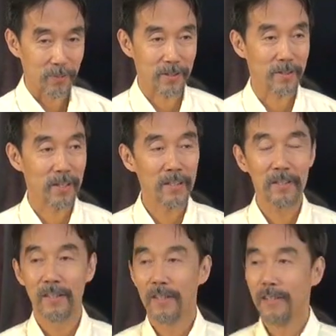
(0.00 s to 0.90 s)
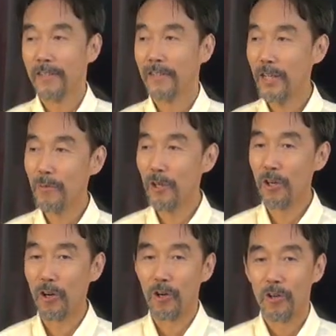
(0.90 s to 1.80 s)
在かもしれませんねで
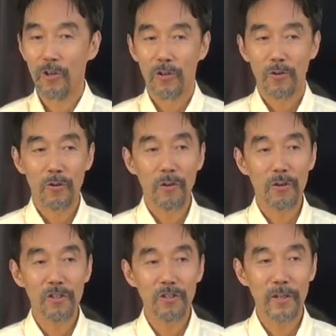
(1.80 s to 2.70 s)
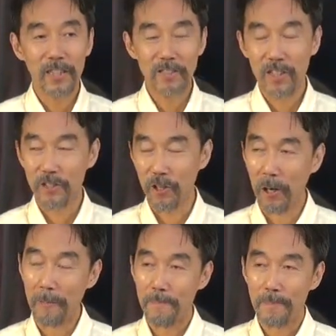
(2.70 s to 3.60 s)
もこういう私たち
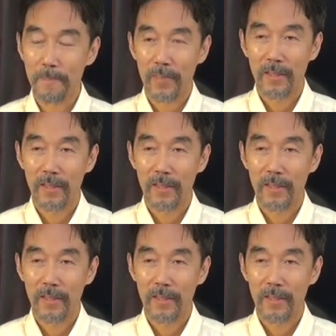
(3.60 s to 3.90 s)
を